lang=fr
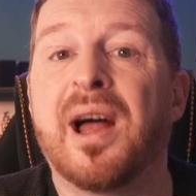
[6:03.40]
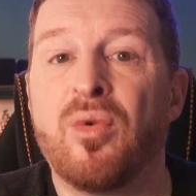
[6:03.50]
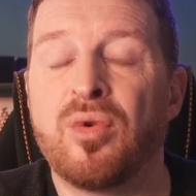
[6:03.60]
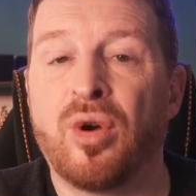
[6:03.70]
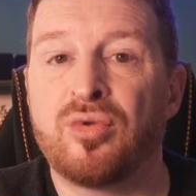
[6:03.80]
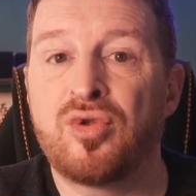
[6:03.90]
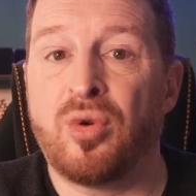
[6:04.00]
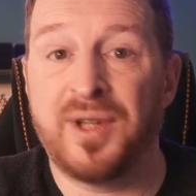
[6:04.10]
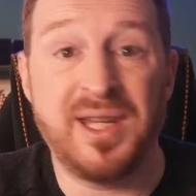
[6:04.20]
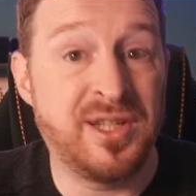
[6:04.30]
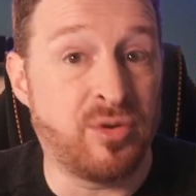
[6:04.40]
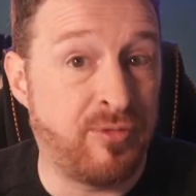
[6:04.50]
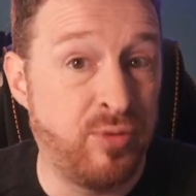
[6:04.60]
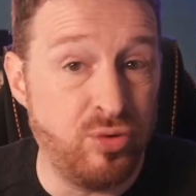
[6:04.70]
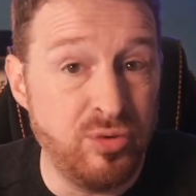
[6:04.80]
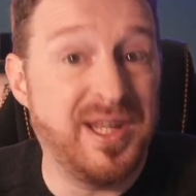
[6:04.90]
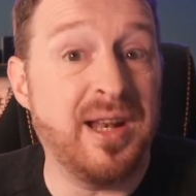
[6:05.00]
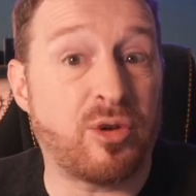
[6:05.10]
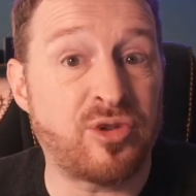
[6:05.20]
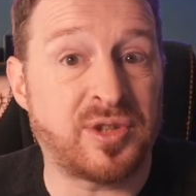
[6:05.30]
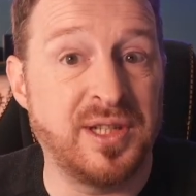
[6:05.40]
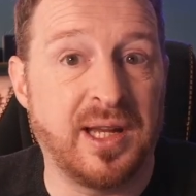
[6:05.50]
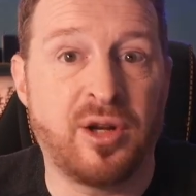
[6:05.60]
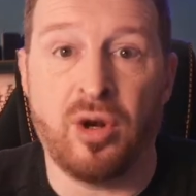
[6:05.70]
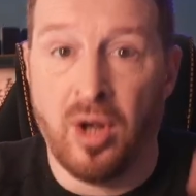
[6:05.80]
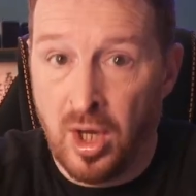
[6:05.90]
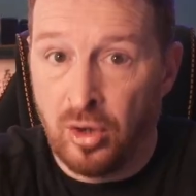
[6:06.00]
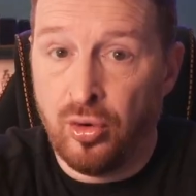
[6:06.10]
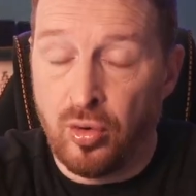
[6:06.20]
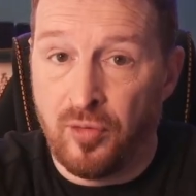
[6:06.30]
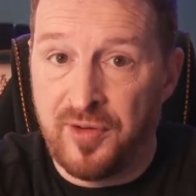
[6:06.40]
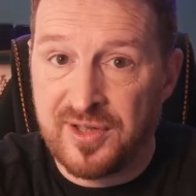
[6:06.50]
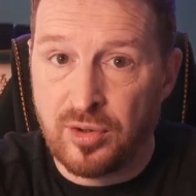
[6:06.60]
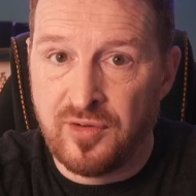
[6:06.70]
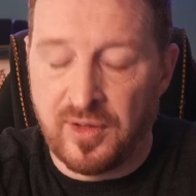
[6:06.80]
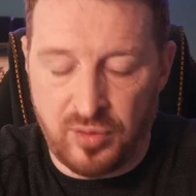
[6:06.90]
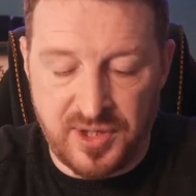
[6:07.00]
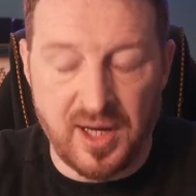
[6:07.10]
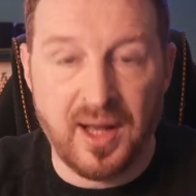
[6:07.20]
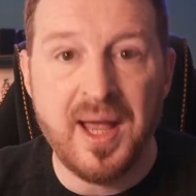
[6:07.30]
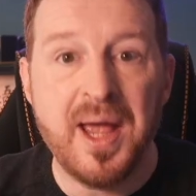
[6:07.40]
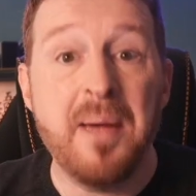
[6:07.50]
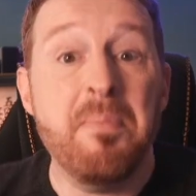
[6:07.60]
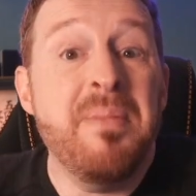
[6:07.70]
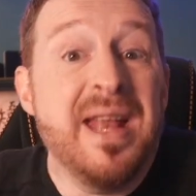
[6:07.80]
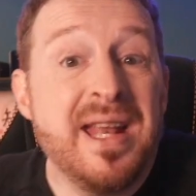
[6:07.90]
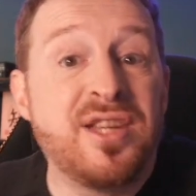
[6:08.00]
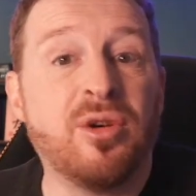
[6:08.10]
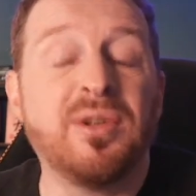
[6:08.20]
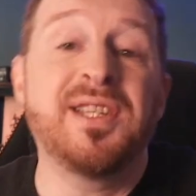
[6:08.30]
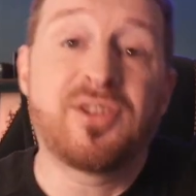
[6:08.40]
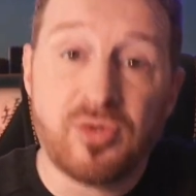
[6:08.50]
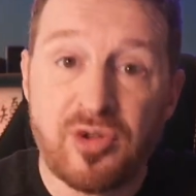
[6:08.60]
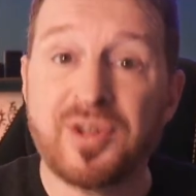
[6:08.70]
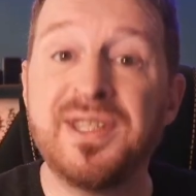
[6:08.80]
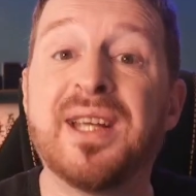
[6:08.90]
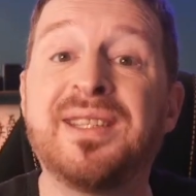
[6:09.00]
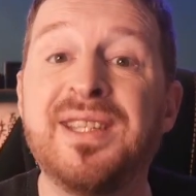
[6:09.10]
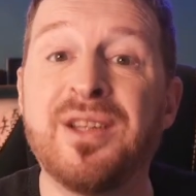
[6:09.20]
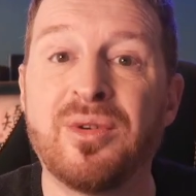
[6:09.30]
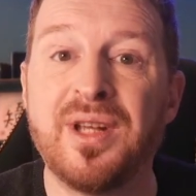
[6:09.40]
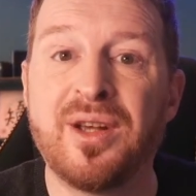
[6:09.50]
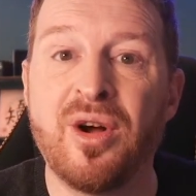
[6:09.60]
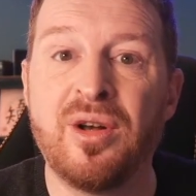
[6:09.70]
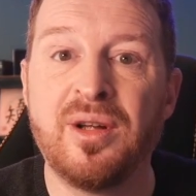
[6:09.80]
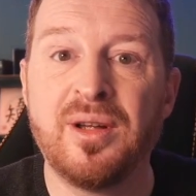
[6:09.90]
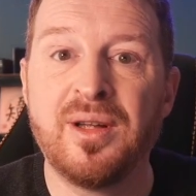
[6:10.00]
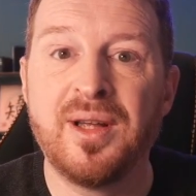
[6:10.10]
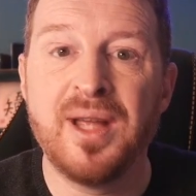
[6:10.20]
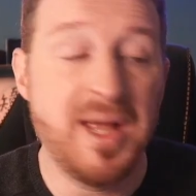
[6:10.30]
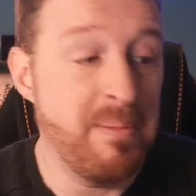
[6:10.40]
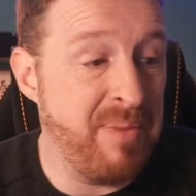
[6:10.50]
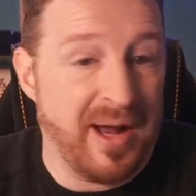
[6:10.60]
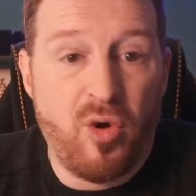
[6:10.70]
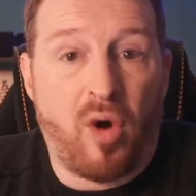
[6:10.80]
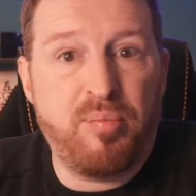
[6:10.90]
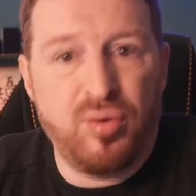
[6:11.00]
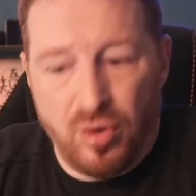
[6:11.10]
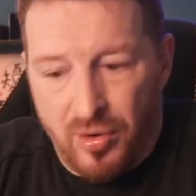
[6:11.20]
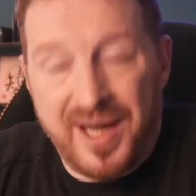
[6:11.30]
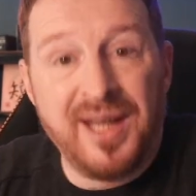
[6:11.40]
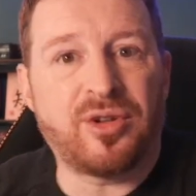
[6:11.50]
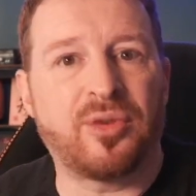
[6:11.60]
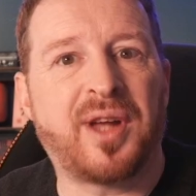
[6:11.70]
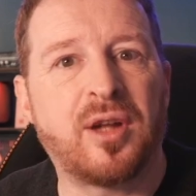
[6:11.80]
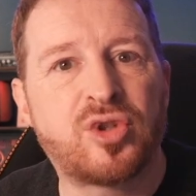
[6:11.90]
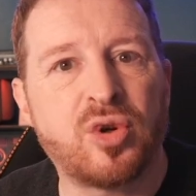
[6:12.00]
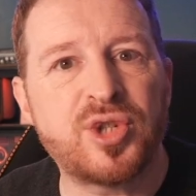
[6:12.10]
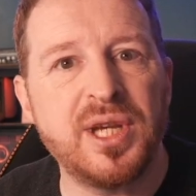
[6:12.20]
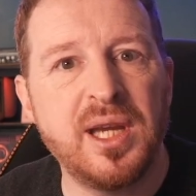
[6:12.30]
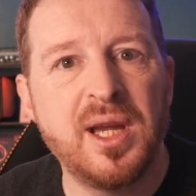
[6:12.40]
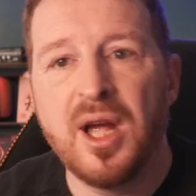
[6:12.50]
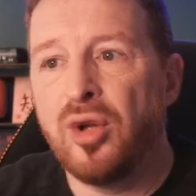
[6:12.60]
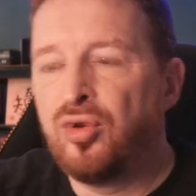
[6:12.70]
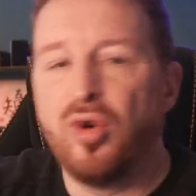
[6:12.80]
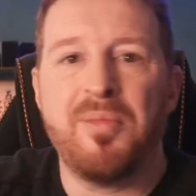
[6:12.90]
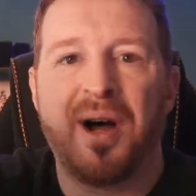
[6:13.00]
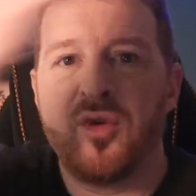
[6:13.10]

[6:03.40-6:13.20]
à longueur de journée. Ils sont foutus dès leur sortie de l'école. Donc on fait ce que je viens de vous dire. Mais les gens qui sont sortis il y a 10 ans de l'école, bah leur boulot est en train de changer. Demain,